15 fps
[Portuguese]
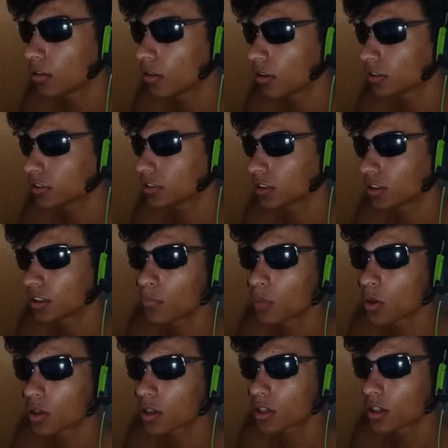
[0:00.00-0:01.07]
Loja,
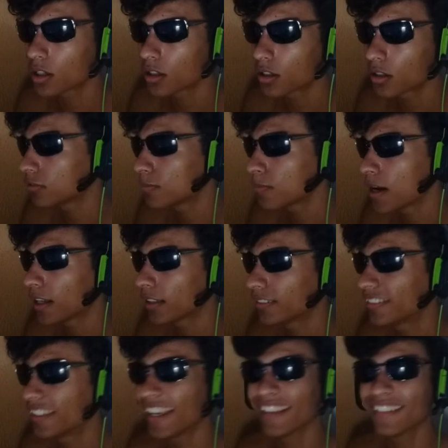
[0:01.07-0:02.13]
boca, um
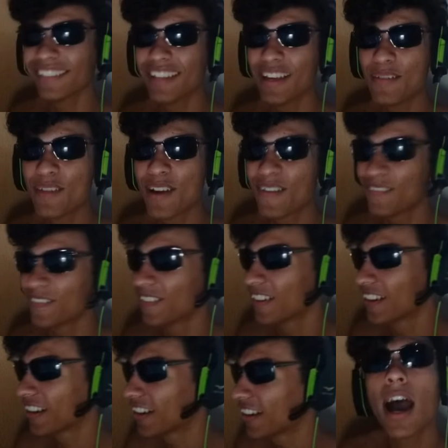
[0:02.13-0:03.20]
martelo na minha
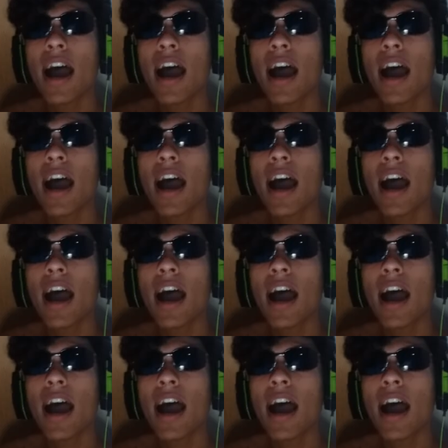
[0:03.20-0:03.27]
boca.